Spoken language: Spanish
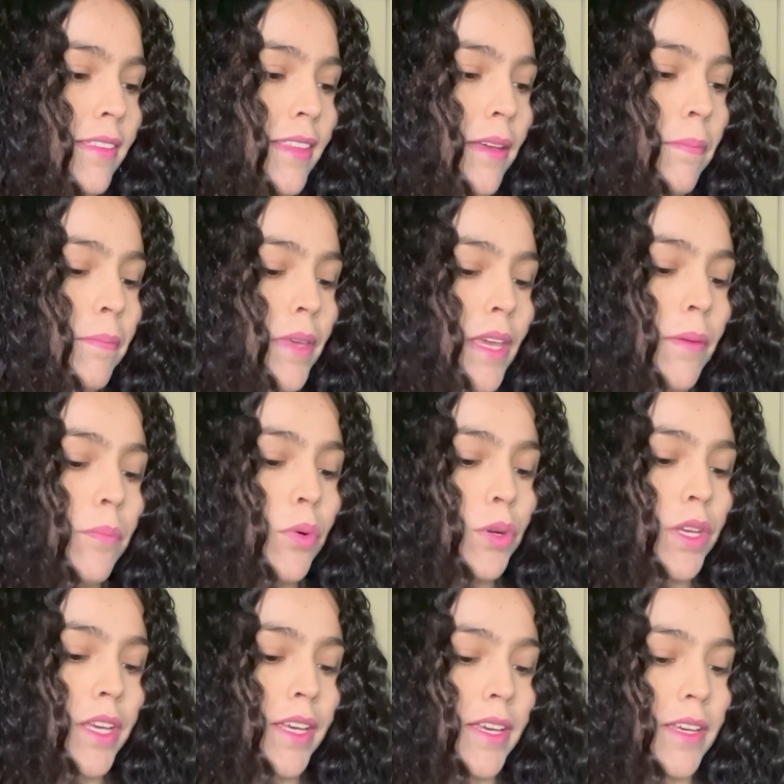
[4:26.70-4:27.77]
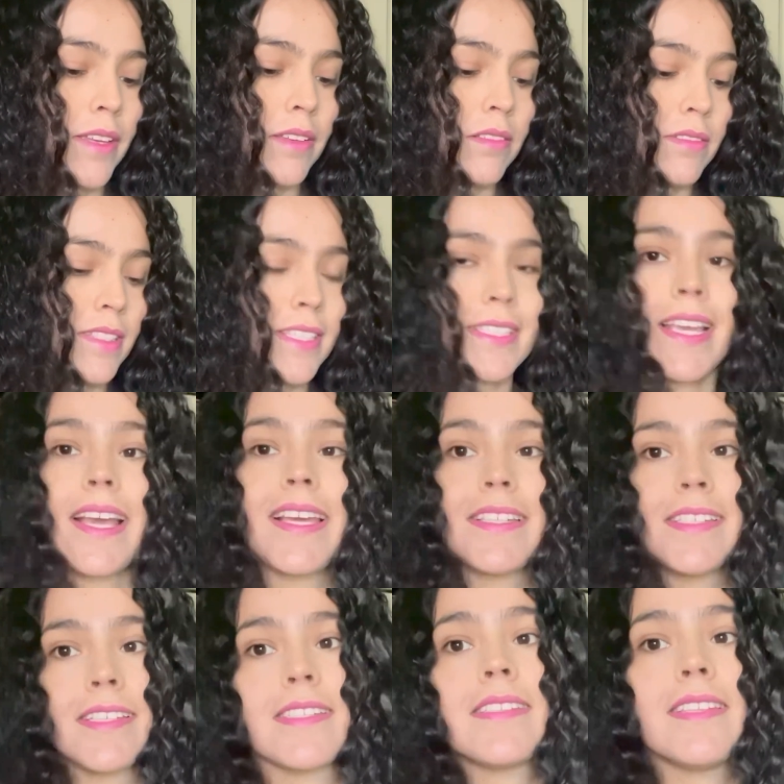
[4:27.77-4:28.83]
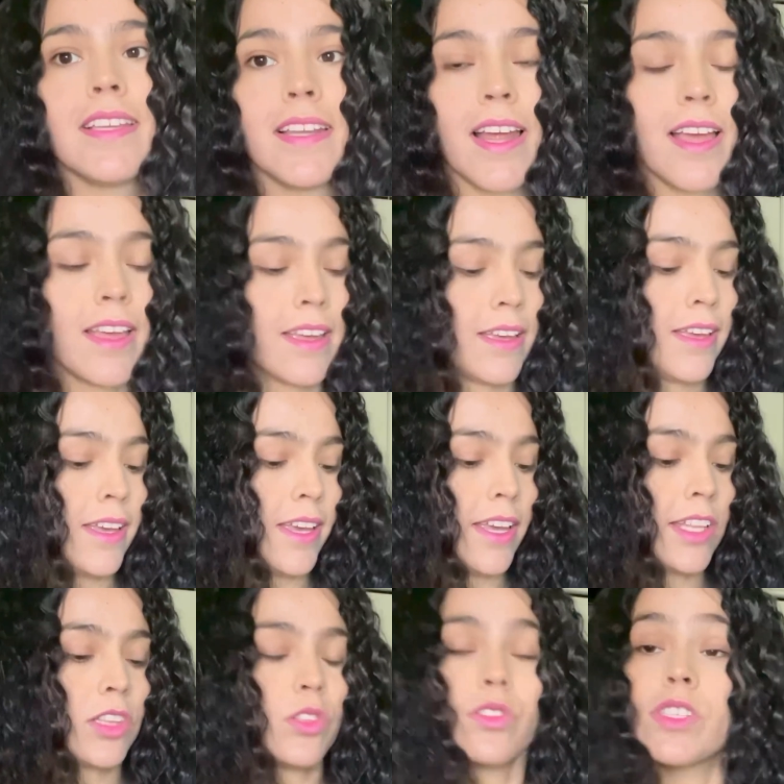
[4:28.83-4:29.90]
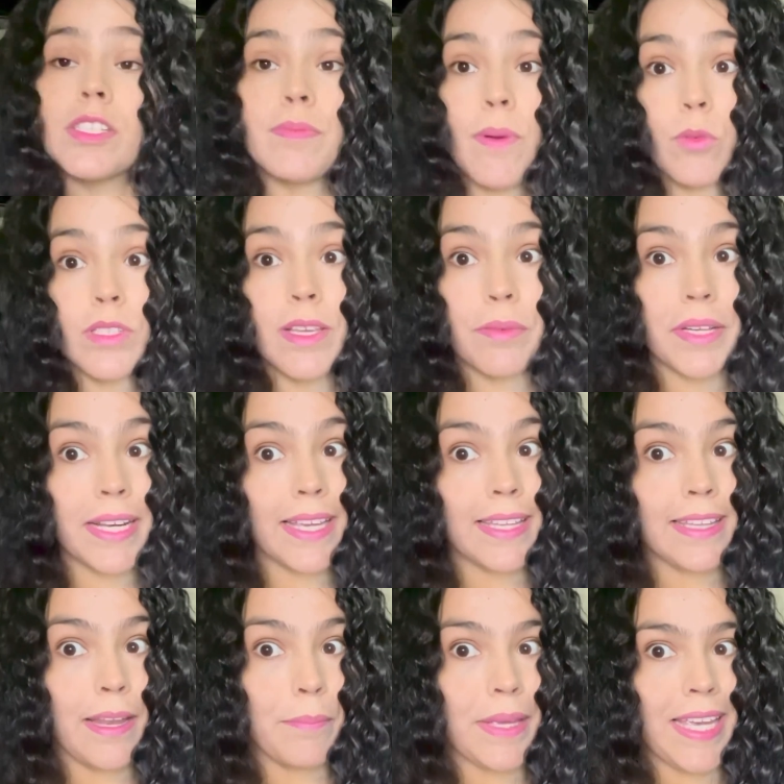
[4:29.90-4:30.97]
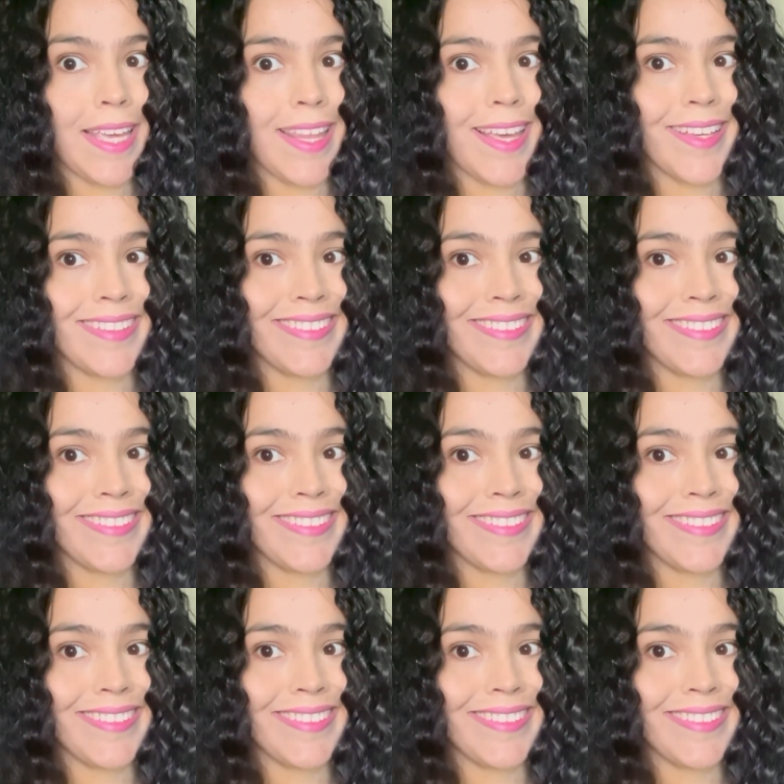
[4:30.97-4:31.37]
también porque decía que se estira. Entonces vamos a ver qué tal me queda.